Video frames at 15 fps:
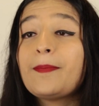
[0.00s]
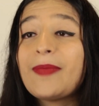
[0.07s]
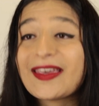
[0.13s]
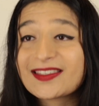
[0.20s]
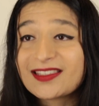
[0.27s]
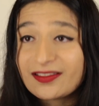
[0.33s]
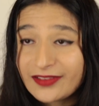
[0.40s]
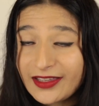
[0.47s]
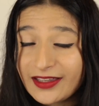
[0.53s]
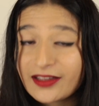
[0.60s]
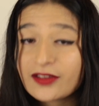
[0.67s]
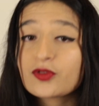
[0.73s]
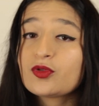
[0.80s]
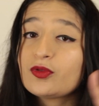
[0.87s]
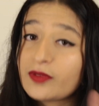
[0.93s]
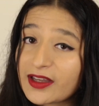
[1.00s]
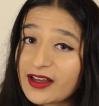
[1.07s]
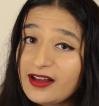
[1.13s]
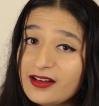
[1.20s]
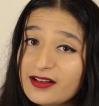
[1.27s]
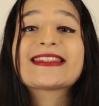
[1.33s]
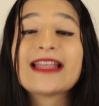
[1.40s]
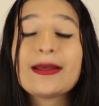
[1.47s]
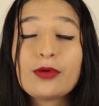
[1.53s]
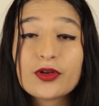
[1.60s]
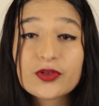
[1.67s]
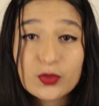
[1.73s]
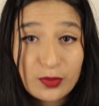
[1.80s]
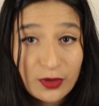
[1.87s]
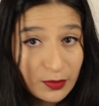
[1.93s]
persévère, tu verras, ça
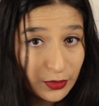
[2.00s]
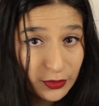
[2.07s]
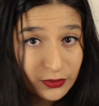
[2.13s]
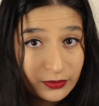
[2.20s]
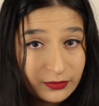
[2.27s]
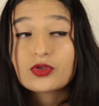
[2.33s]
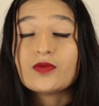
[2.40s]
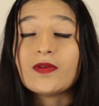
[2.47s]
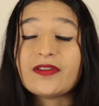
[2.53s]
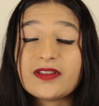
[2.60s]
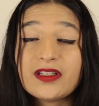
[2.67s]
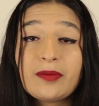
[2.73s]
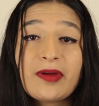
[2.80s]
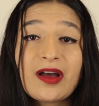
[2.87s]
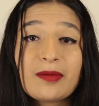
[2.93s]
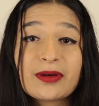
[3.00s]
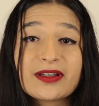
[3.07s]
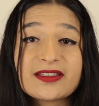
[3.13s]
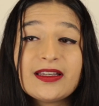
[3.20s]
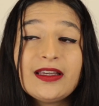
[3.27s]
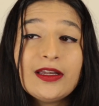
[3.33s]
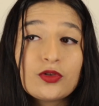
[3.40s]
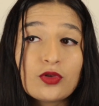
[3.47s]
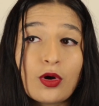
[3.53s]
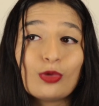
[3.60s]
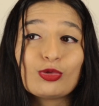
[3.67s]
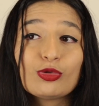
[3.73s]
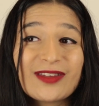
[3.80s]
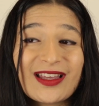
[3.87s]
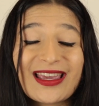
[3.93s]
prend son propre ton, tu vas finir par apprécier et te
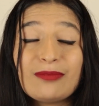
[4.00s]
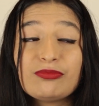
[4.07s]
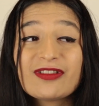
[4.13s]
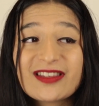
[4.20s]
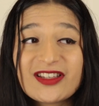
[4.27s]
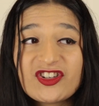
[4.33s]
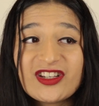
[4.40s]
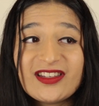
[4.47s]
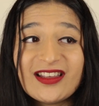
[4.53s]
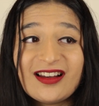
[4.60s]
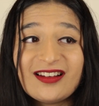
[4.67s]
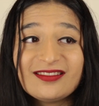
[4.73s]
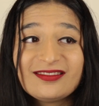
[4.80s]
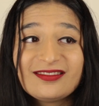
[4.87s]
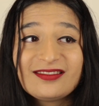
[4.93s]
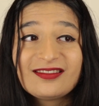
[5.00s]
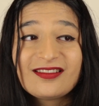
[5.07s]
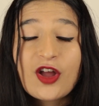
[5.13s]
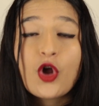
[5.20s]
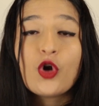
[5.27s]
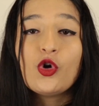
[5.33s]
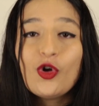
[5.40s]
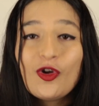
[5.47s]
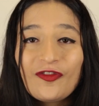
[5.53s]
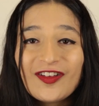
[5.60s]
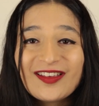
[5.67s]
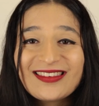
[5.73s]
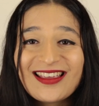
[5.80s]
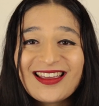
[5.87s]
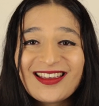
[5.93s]
rendre compte à quel point c'est génial. Le
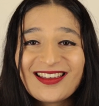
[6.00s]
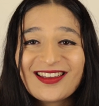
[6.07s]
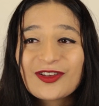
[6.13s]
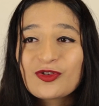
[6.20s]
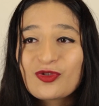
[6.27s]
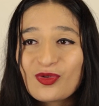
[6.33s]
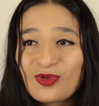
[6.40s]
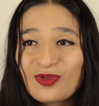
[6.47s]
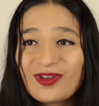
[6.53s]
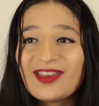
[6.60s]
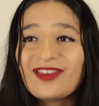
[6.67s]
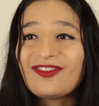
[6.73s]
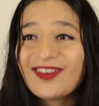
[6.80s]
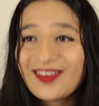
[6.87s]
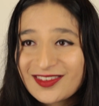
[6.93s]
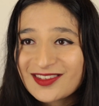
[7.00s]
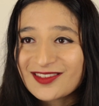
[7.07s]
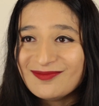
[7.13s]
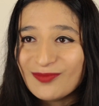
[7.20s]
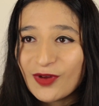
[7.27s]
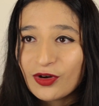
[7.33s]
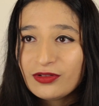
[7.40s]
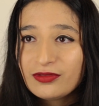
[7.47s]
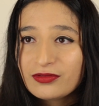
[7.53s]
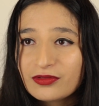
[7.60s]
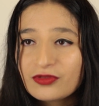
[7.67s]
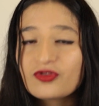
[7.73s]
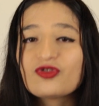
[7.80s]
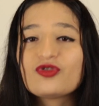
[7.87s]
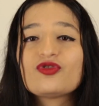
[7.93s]
fait est que, effectivement,
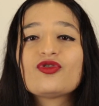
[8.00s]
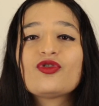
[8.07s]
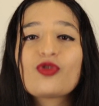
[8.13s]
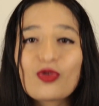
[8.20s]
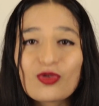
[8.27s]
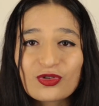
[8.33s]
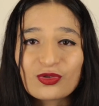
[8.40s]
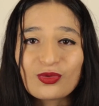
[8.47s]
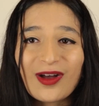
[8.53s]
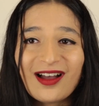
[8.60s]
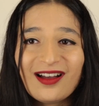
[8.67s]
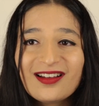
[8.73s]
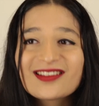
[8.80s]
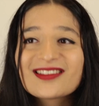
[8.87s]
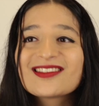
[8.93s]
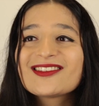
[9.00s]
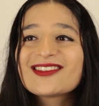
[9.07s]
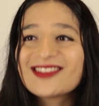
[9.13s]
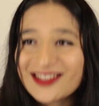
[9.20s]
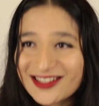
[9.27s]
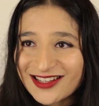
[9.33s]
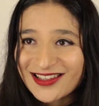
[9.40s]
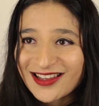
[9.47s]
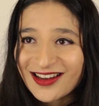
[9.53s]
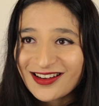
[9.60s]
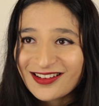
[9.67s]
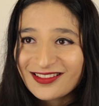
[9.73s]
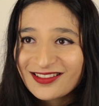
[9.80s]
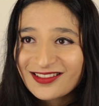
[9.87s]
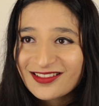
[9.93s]
je le conçois, c'est
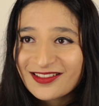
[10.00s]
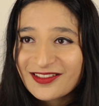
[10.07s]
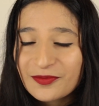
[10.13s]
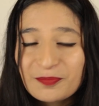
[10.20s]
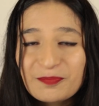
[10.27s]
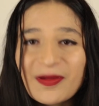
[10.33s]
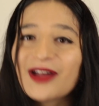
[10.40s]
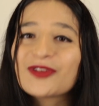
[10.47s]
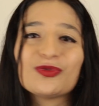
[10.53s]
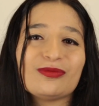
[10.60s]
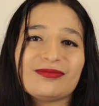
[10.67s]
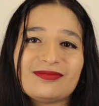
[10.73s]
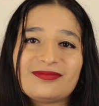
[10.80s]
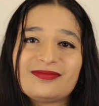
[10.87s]
génial. Pardon.